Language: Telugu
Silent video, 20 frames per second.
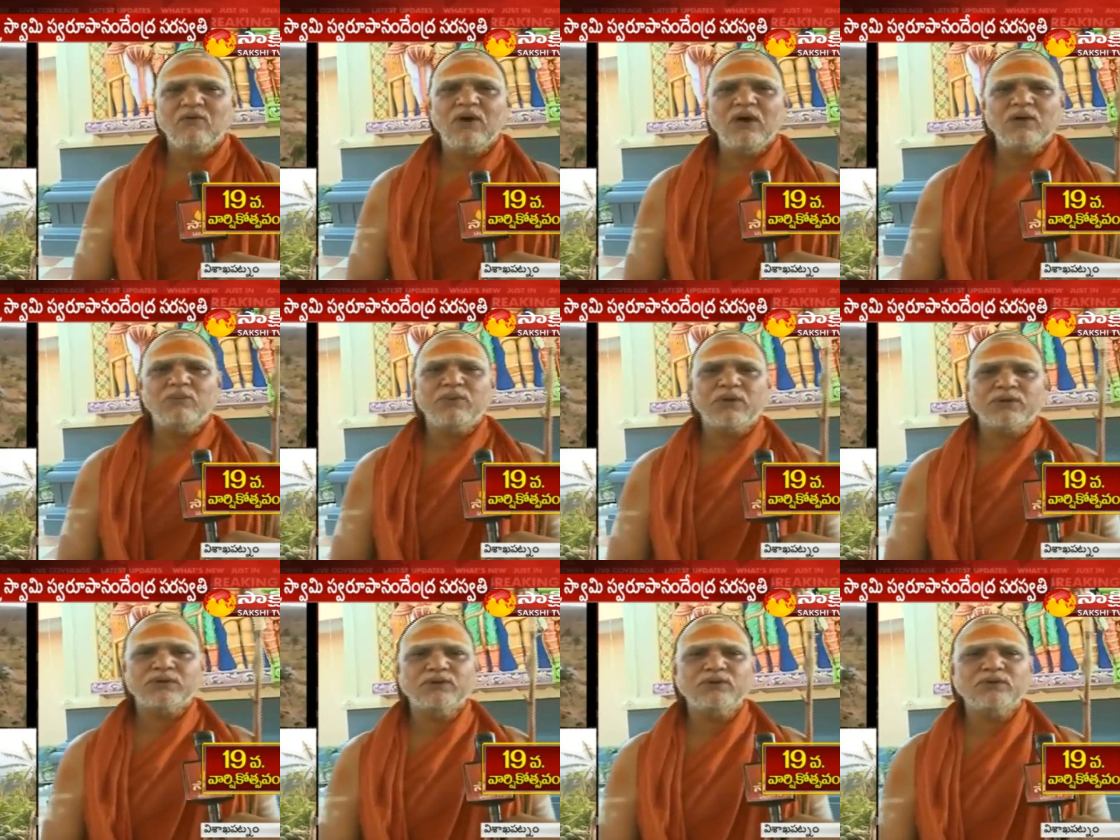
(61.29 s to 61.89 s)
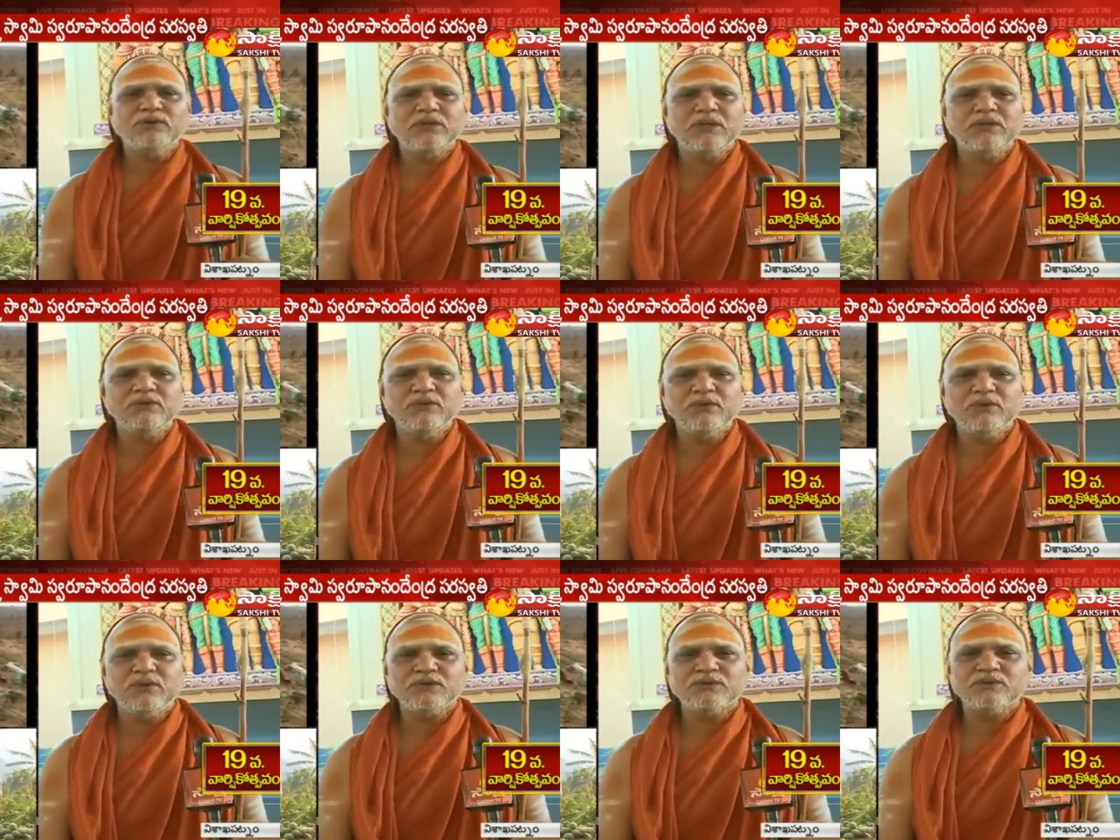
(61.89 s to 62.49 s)
వాళ్ళు బ్రతుకు
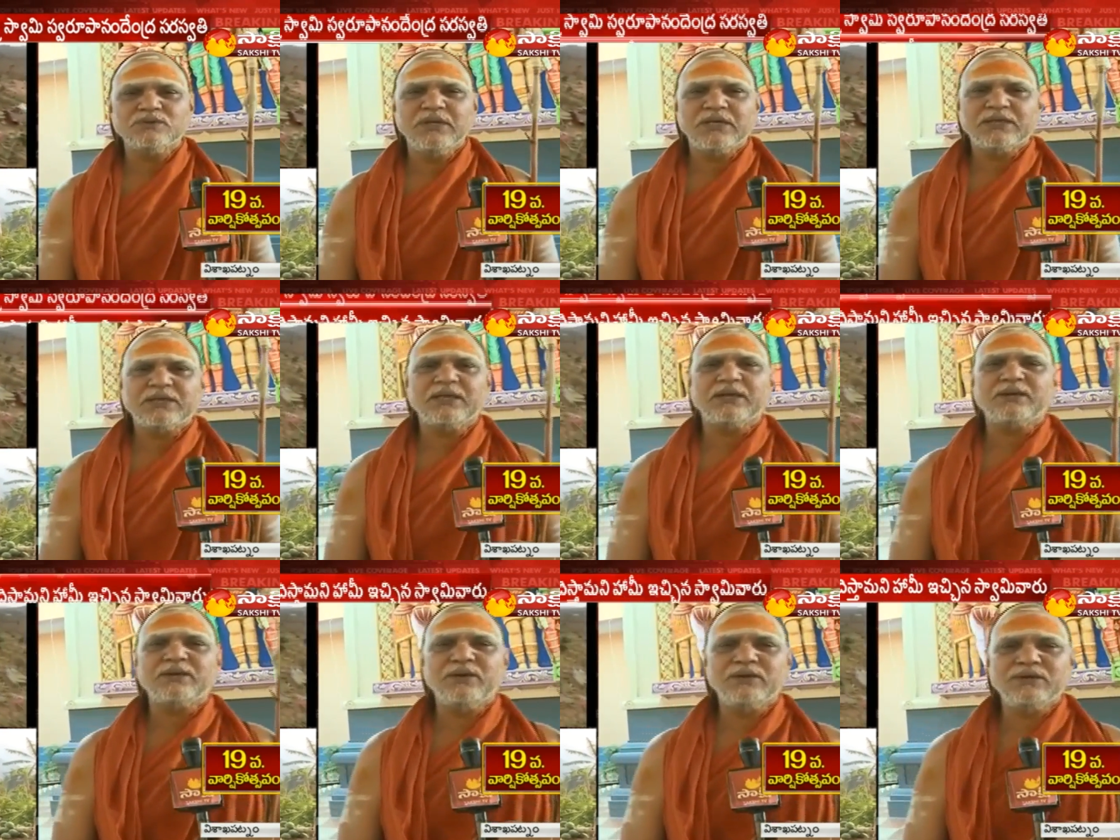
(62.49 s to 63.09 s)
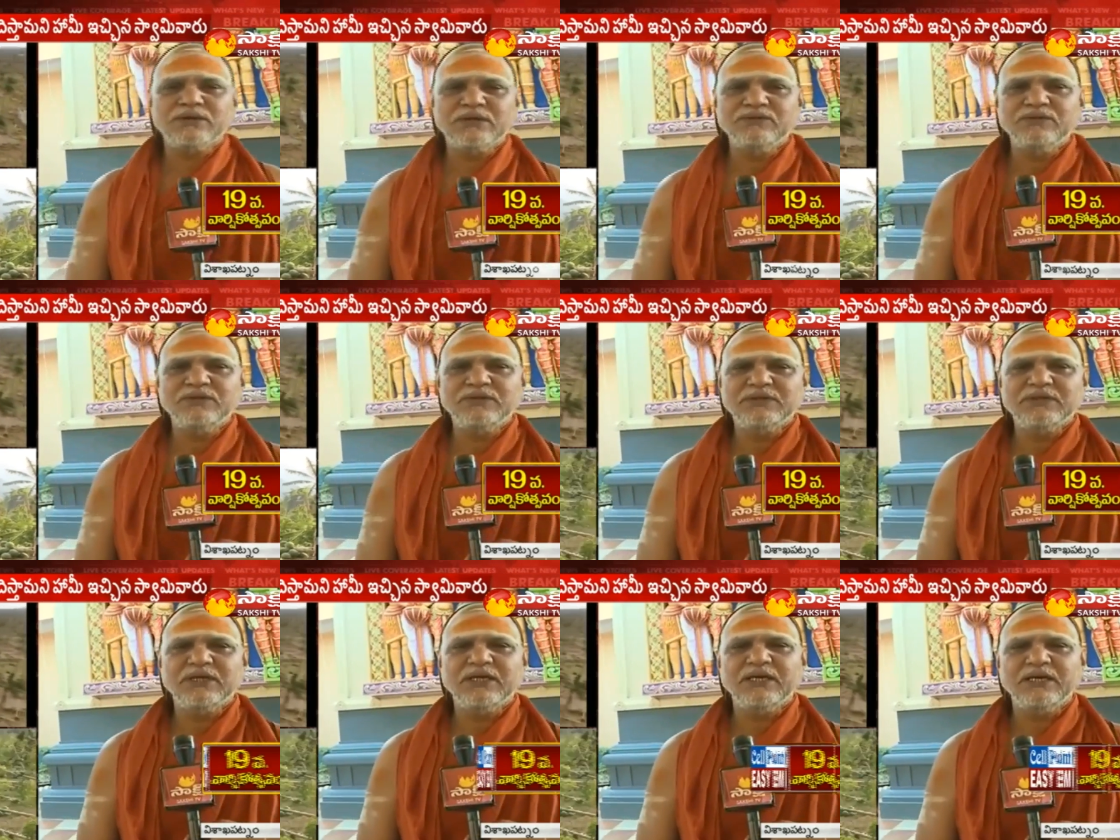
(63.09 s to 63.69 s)
తెరువు కోసం ఎక్కడెక్కడో
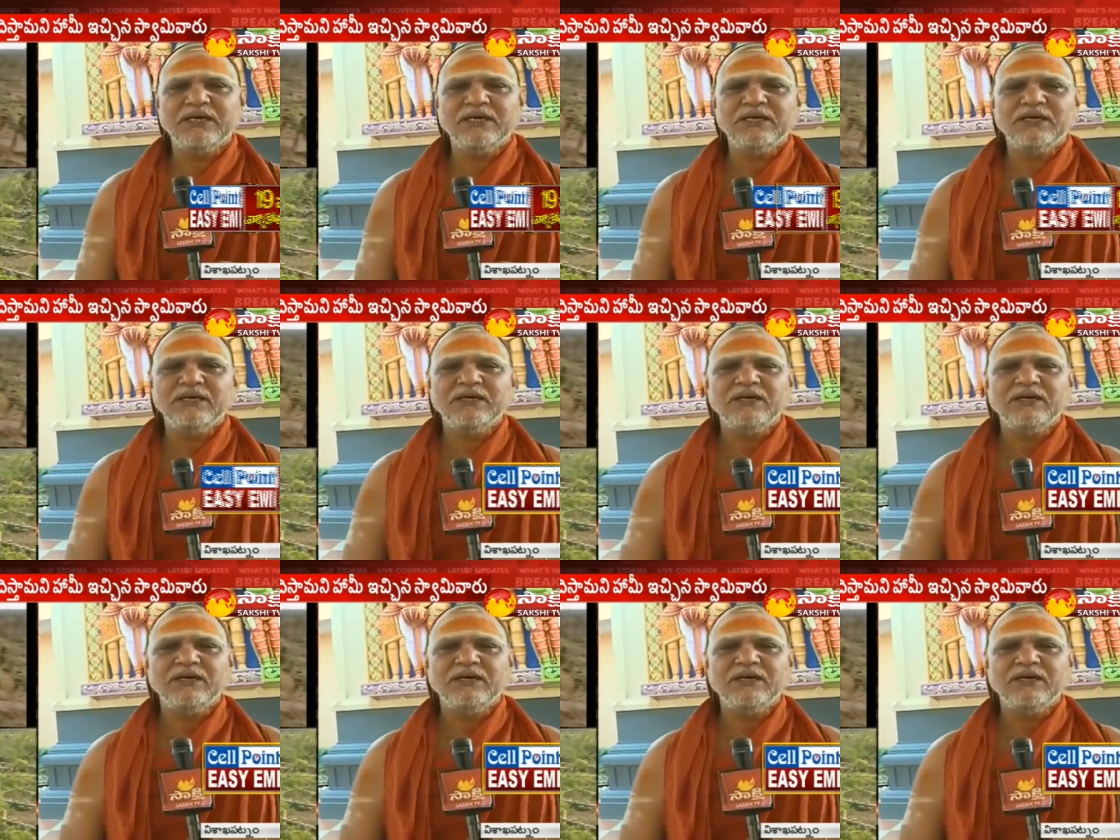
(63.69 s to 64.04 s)
జీవించే